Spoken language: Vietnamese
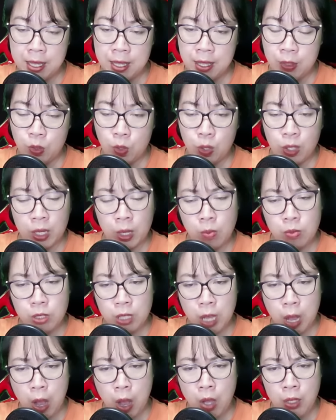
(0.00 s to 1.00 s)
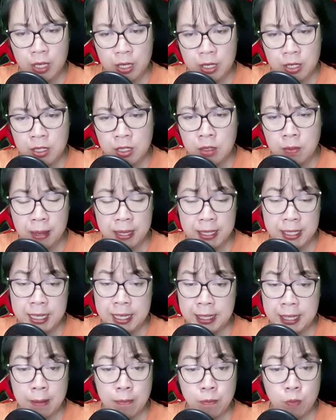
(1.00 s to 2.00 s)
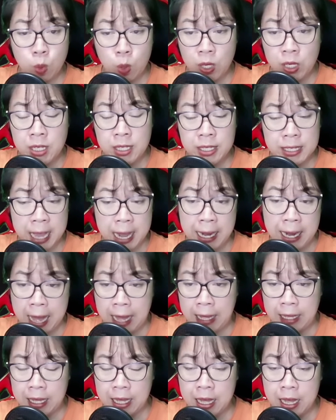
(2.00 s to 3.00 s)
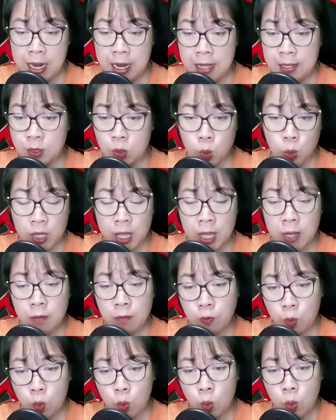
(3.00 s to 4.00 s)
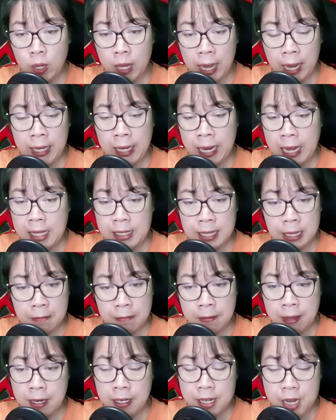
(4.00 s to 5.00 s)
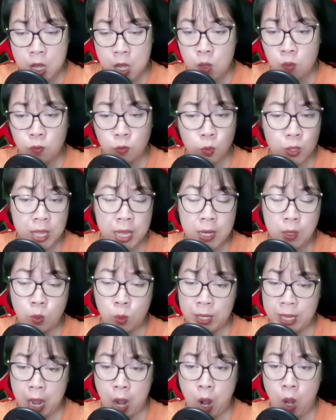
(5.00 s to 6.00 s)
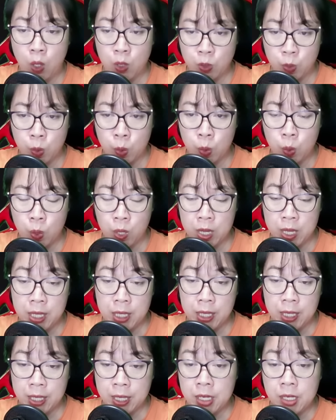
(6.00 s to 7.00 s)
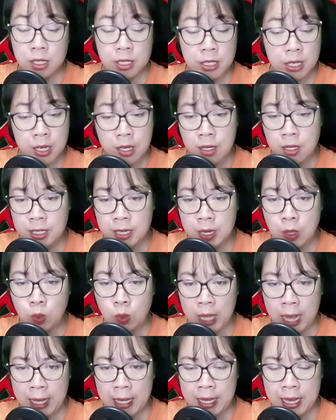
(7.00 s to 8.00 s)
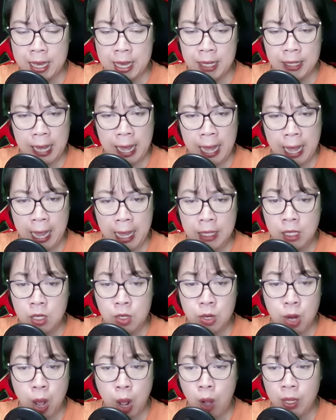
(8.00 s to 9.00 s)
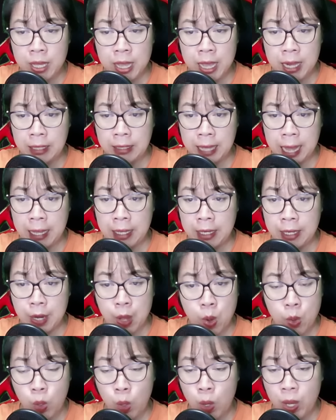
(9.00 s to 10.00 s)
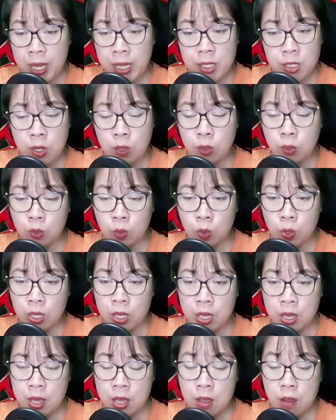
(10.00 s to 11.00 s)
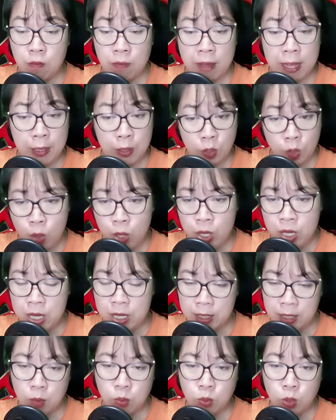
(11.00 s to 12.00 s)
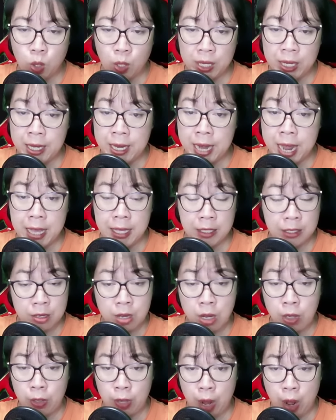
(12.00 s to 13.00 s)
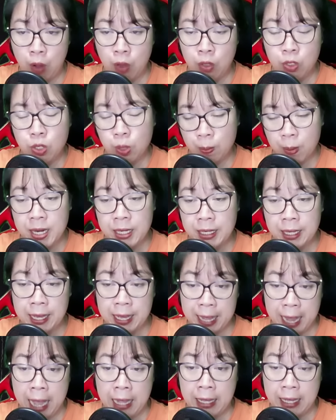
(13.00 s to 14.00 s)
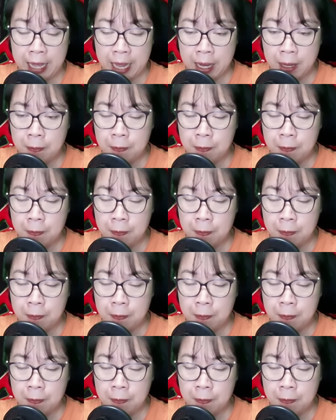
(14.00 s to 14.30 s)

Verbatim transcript: Tôi không rõ thứ mà chị ta muốn trả lại là dụ thiên vũ hay là danh phận thiếu phu nhân của nhà họ dụ. Nhưng chớ trêu thay, cả hai thứ đó hiện tại đều có ích cho tôi và tôi không có ý định nhường nó cho bất kỳ ai hết.